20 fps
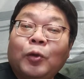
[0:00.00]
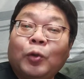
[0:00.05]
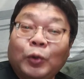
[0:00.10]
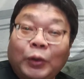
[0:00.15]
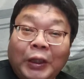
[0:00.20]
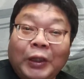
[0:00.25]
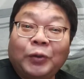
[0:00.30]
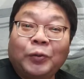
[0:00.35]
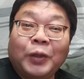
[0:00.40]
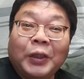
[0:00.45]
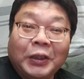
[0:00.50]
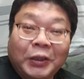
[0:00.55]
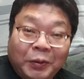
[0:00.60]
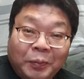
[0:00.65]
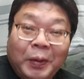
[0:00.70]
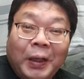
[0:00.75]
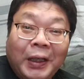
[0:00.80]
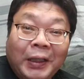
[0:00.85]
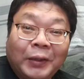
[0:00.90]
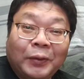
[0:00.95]
5000円とか
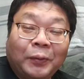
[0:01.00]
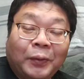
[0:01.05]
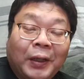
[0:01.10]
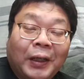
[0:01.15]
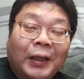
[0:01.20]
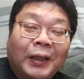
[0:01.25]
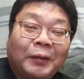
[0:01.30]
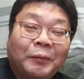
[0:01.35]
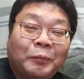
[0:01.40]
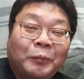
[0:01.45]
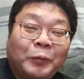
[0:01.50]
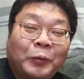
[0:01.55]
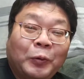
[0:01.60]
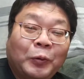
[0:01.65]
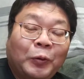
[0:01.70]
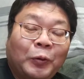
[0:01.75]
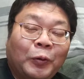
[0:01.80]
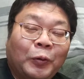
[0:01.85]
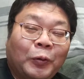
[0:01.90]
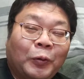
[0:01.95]
1万円とか、
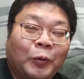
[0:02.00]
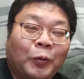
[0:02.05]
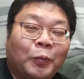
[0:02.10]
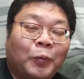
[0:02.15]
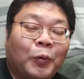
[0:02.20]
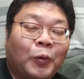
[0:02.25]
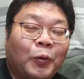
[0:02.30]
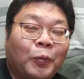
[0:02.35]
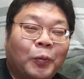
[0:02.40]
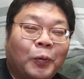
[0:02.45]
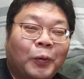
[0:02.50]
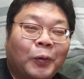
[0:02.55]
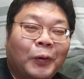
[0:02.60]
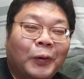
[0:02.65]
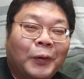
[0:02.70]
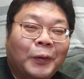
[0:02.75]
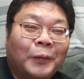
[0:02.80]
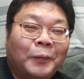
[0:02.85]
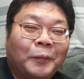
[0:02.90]
もうほぼほぼ